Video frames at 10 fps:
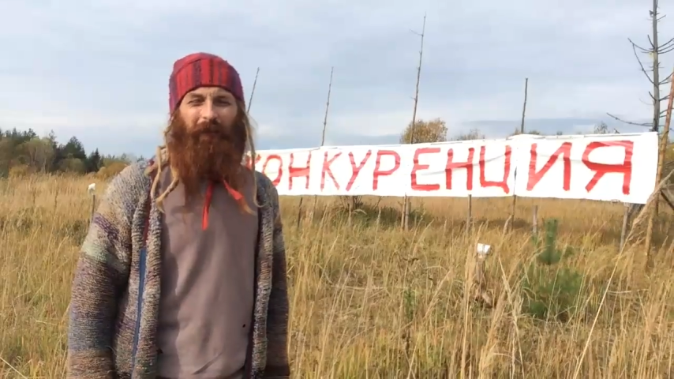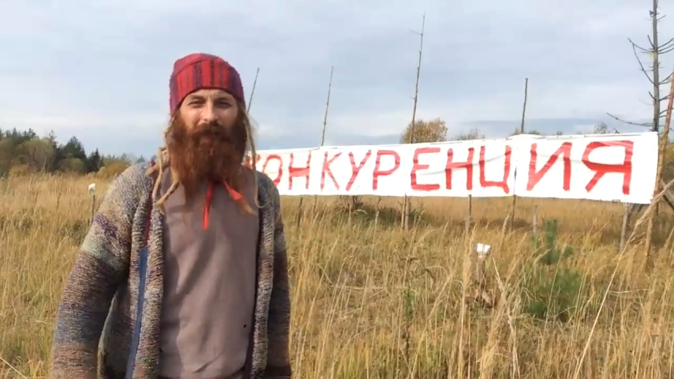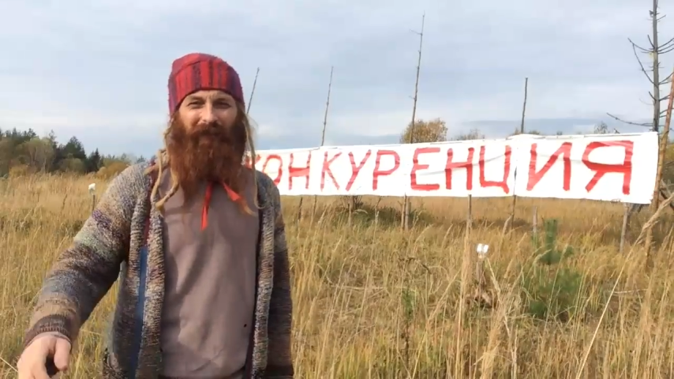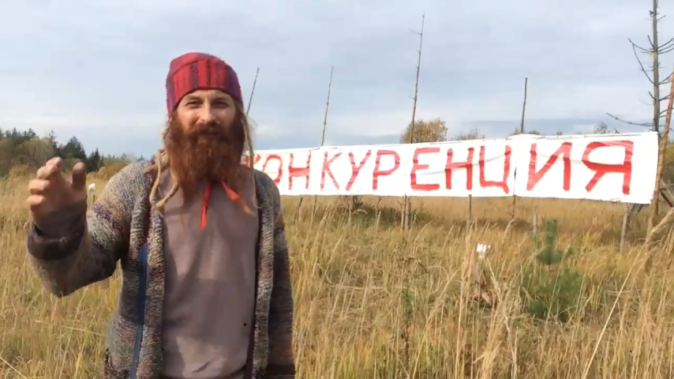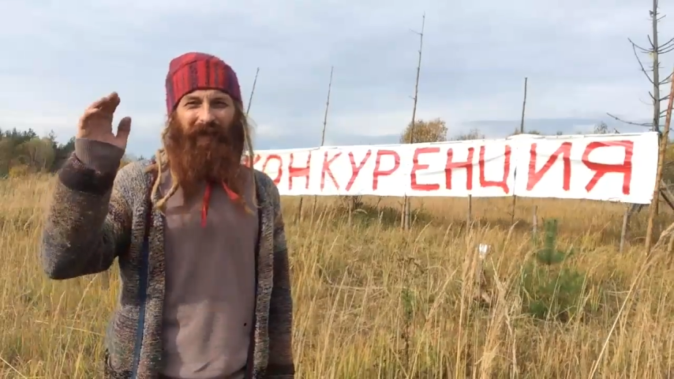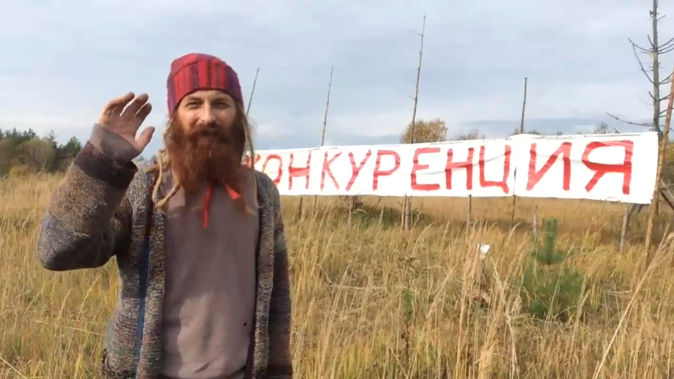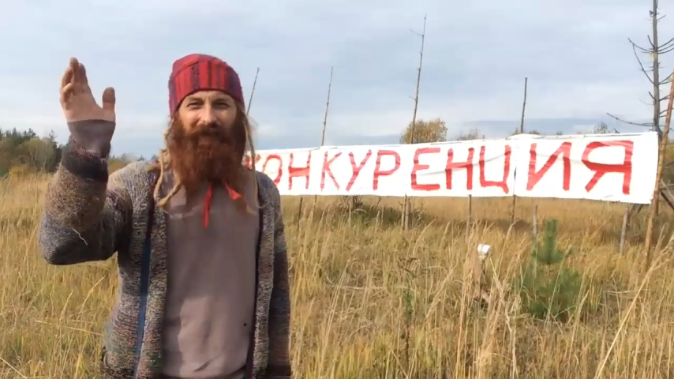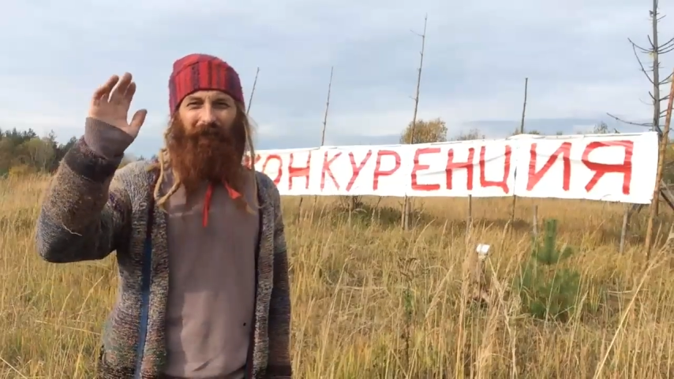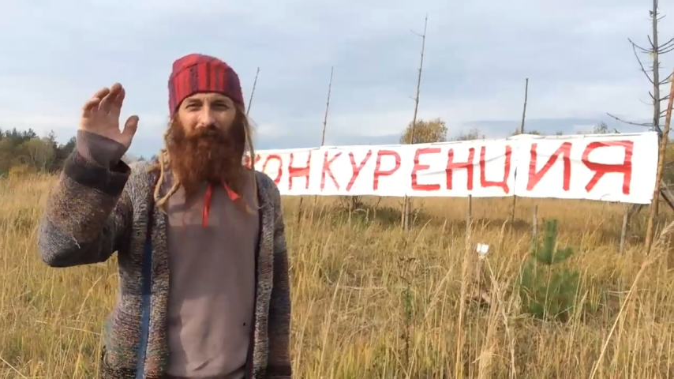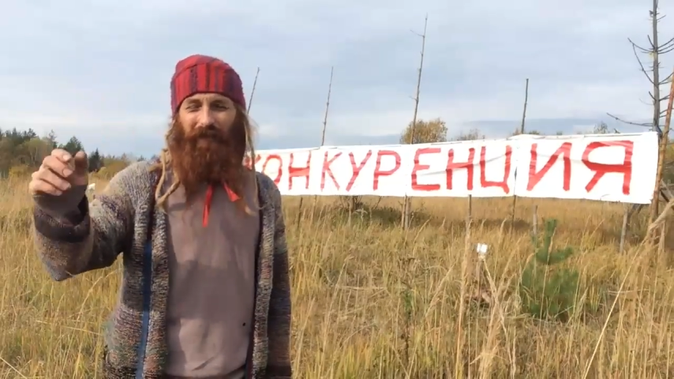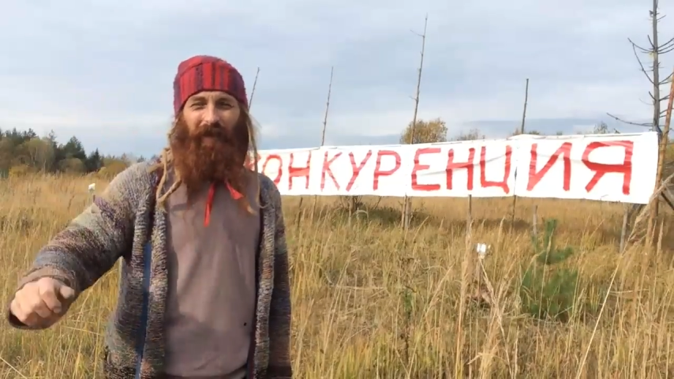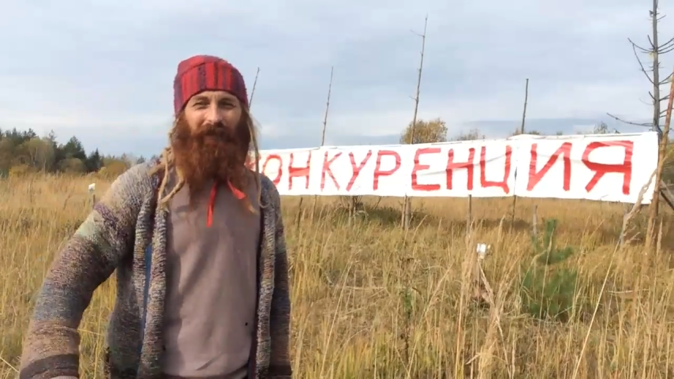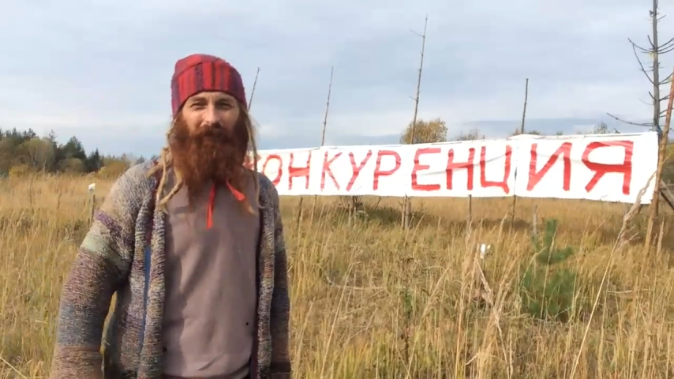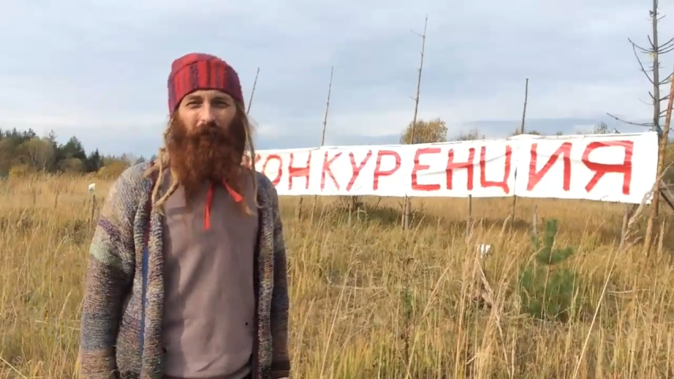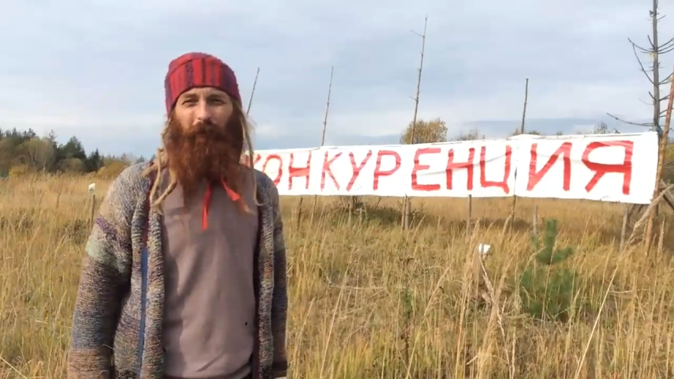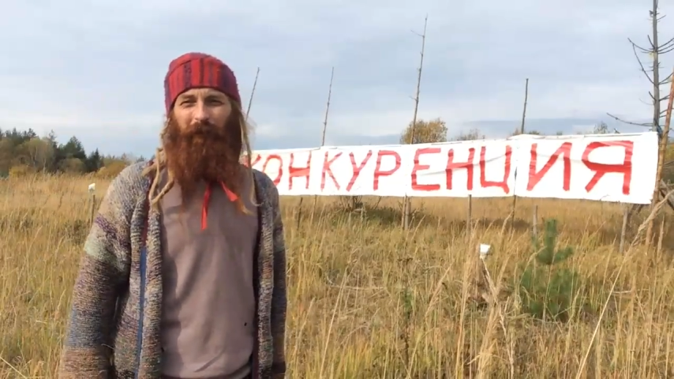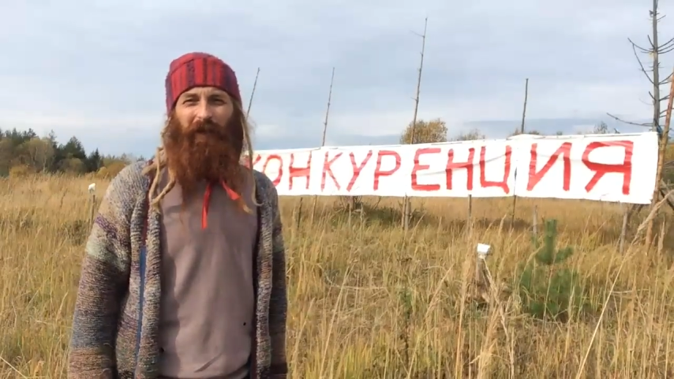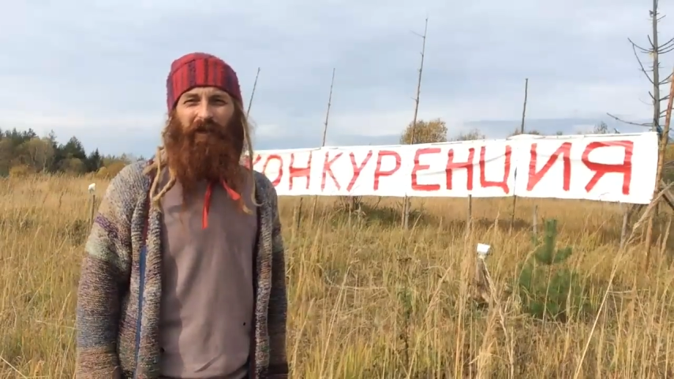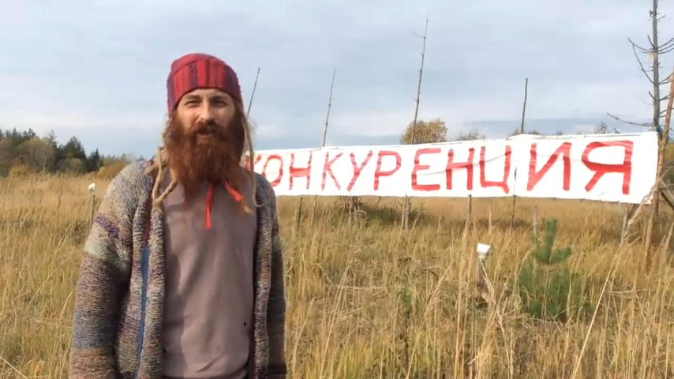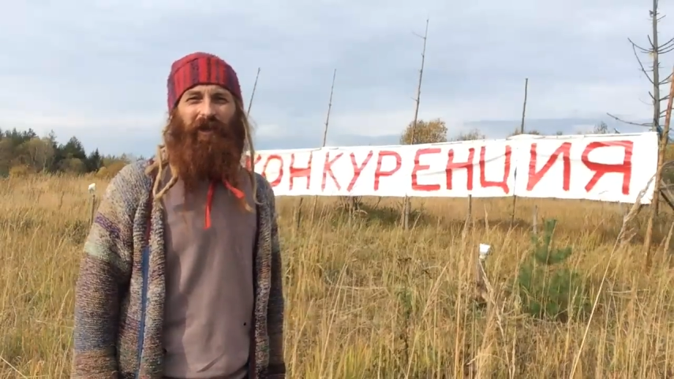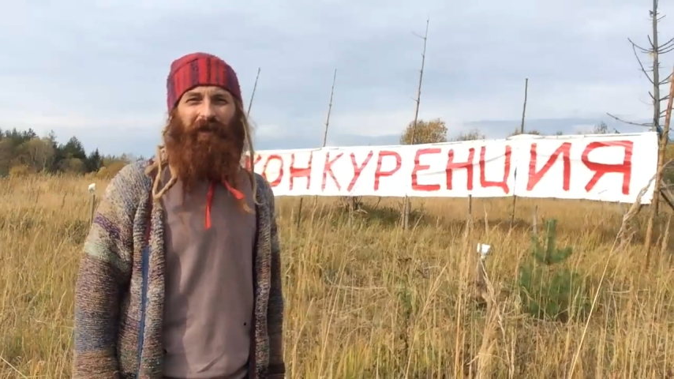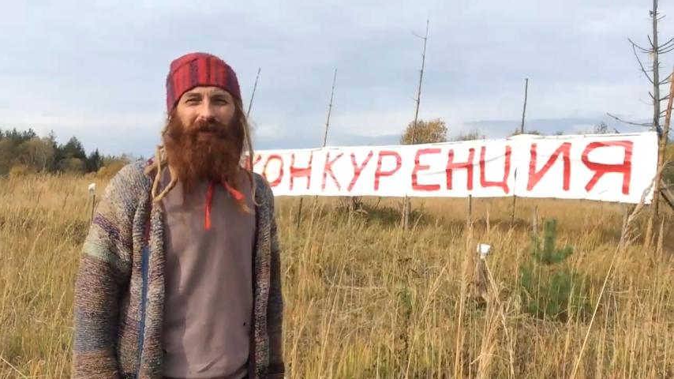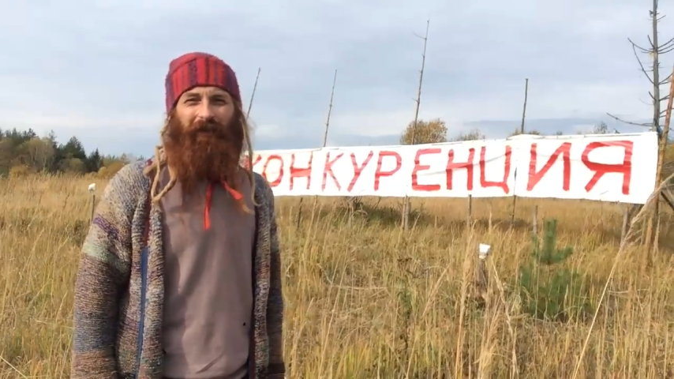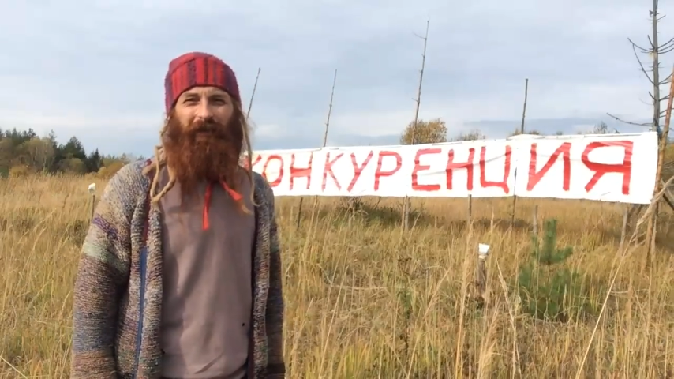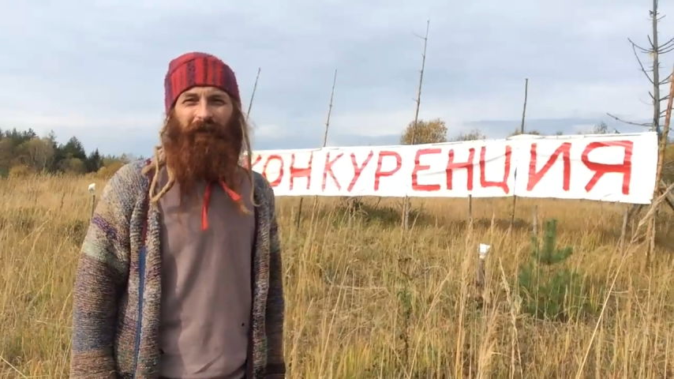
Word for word: Привет, дорогие друзья, это Хоббит-отшельник.